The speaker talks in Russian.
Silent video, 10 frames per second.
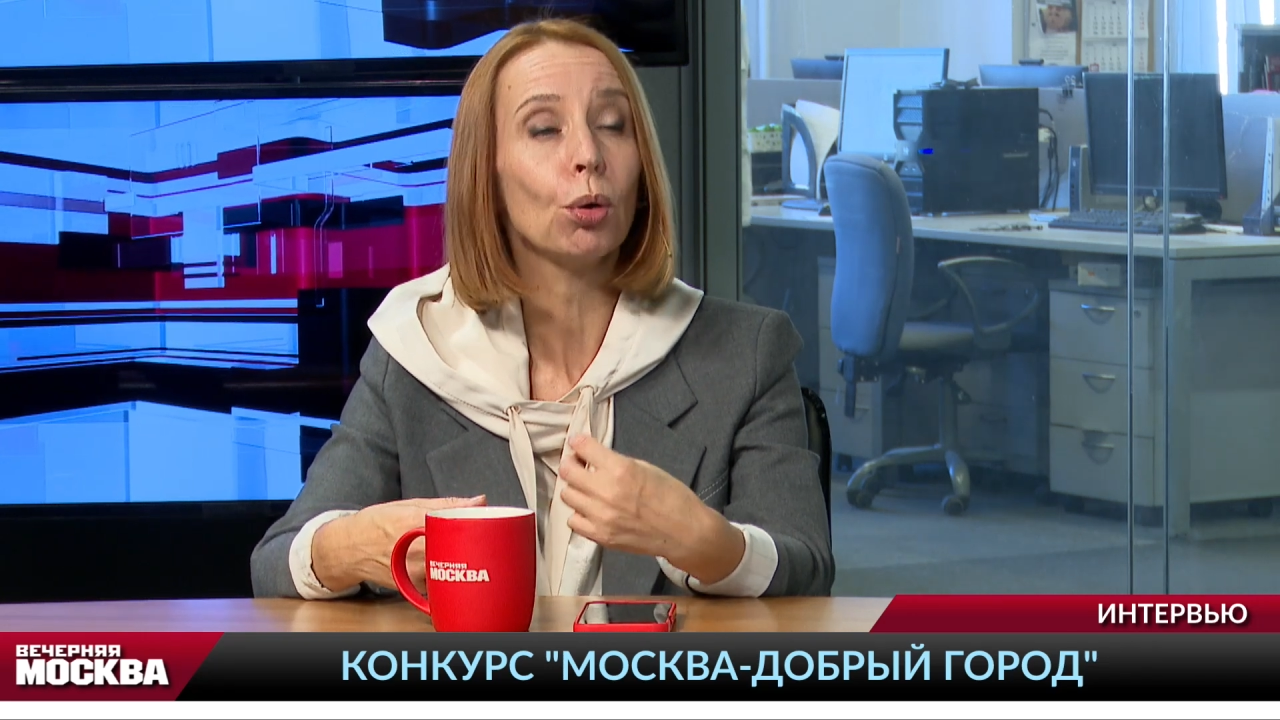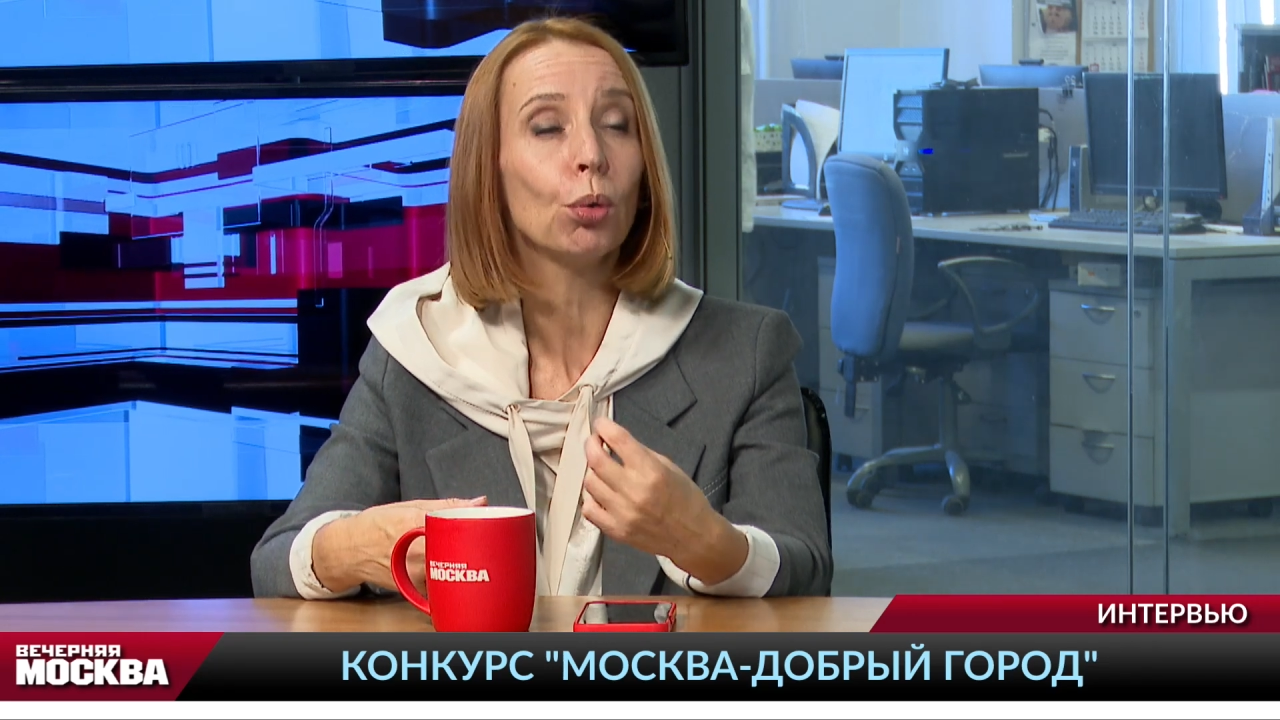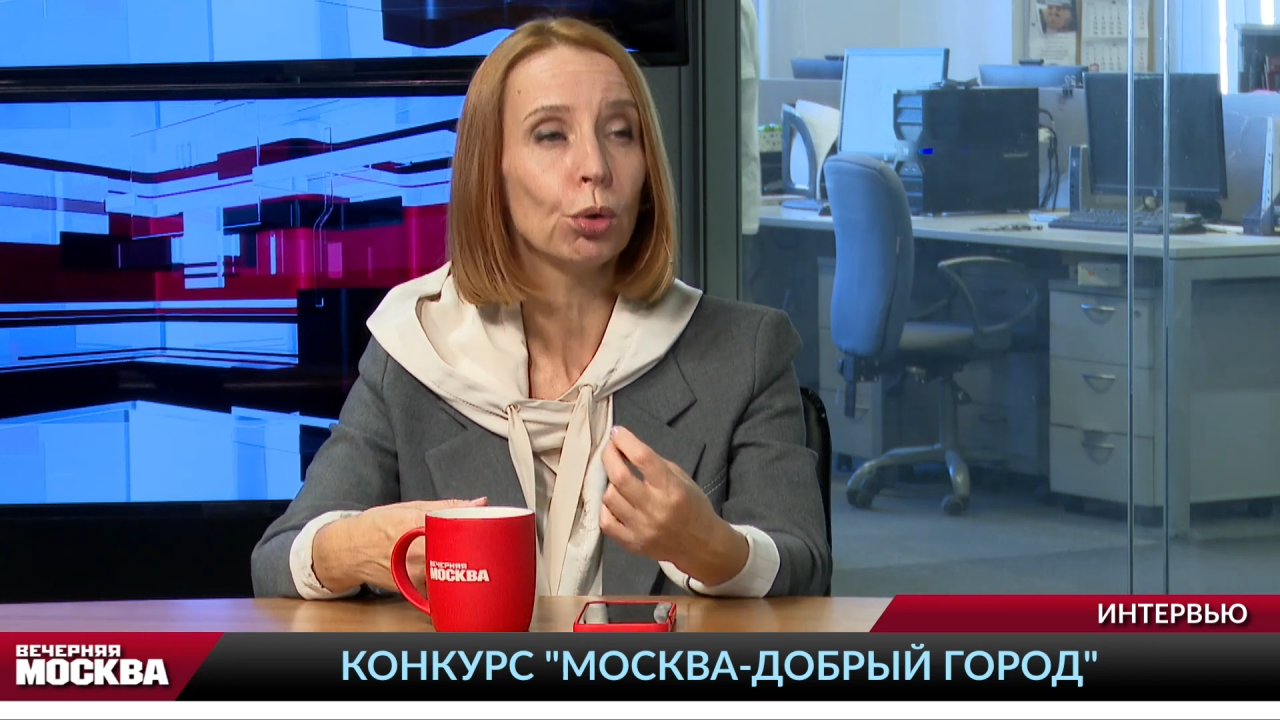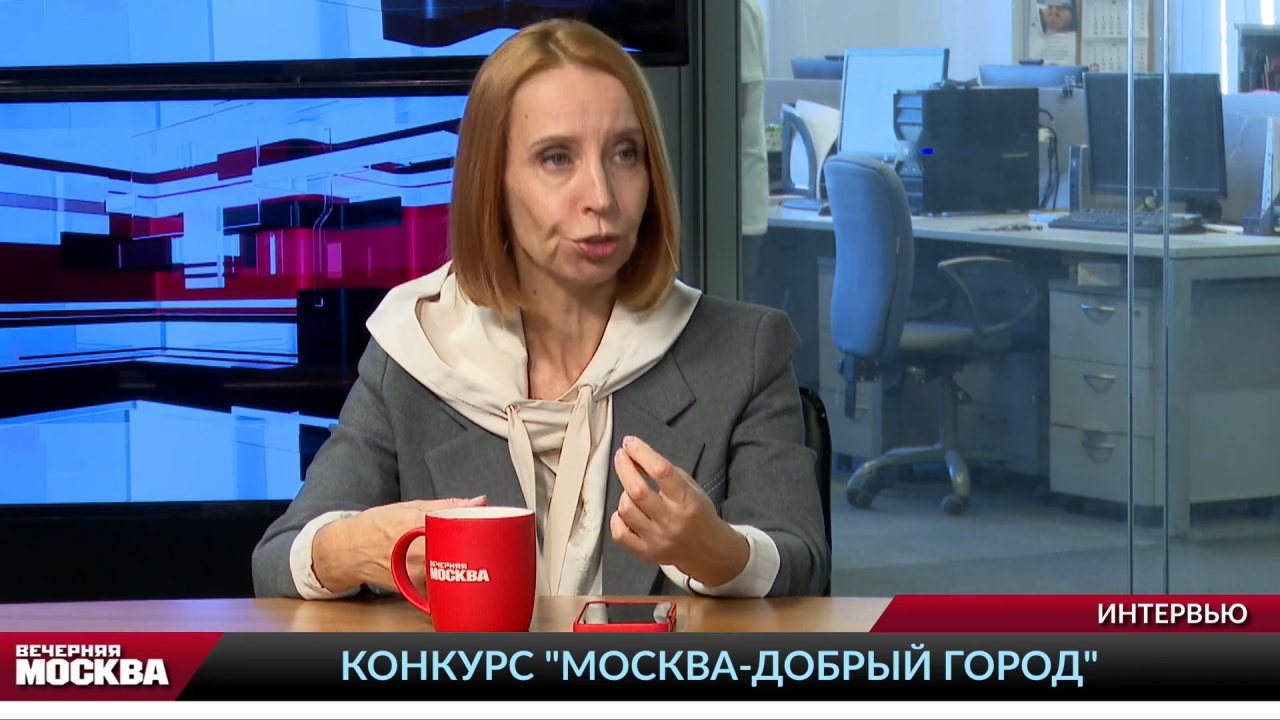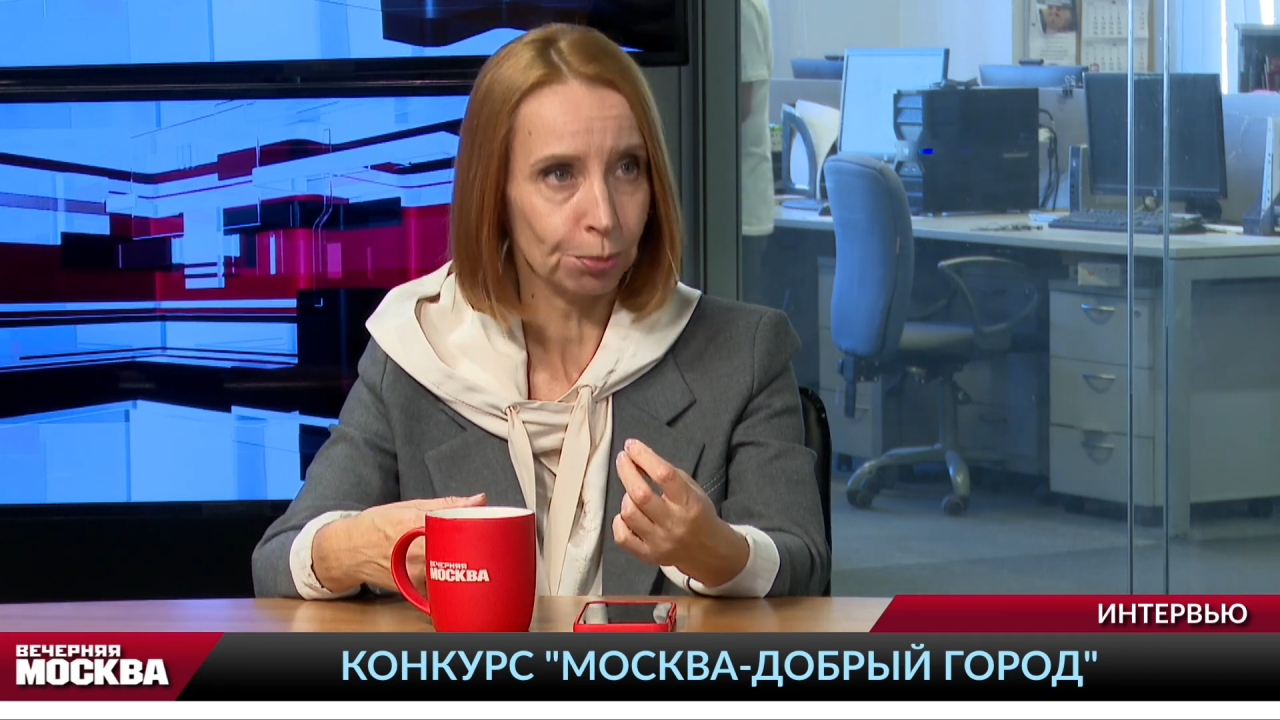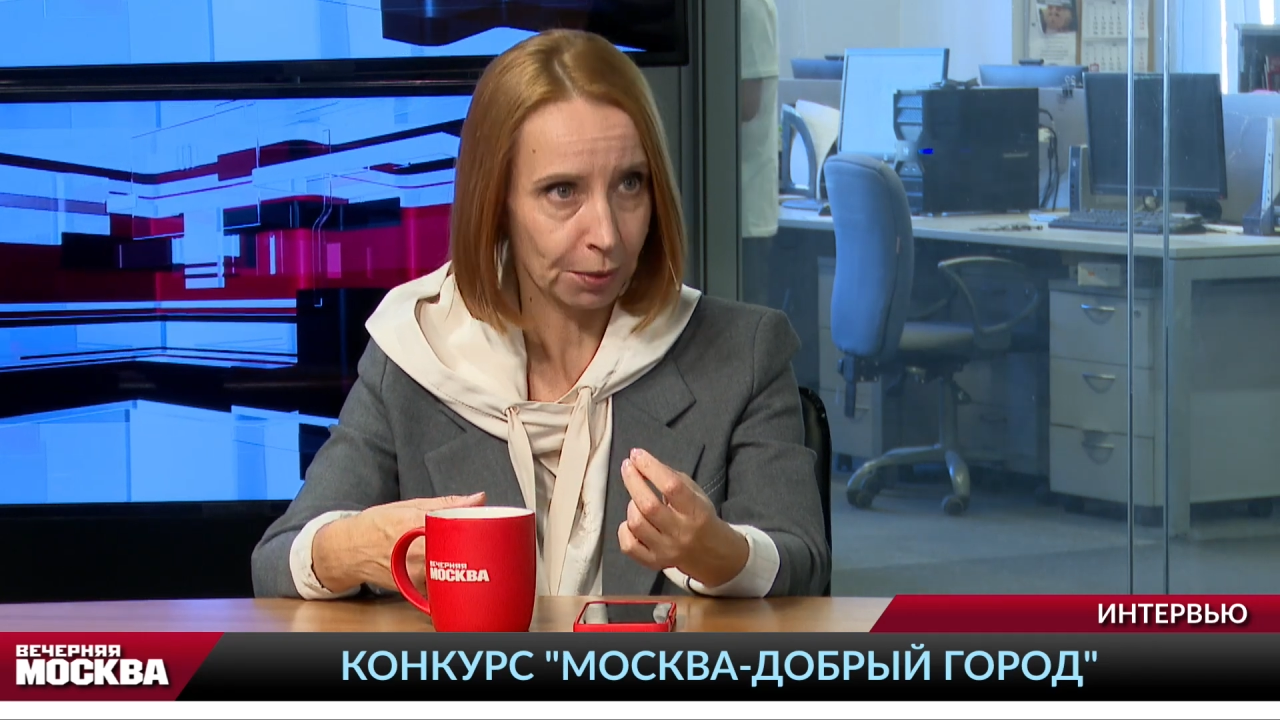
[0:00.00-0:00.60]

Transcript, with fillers: очень